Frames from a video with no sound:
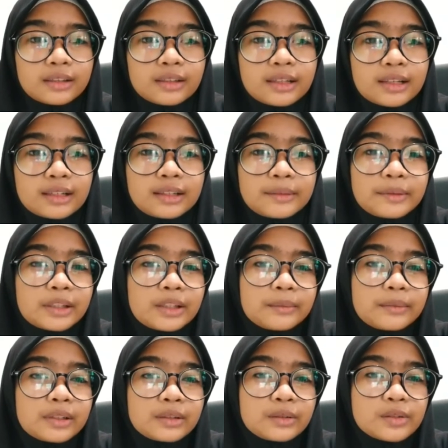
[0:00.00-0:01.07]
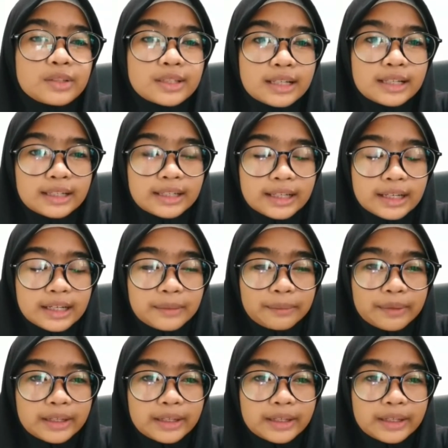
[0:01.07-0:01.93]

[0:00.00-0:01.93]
Nah, teman-temanku sekalian,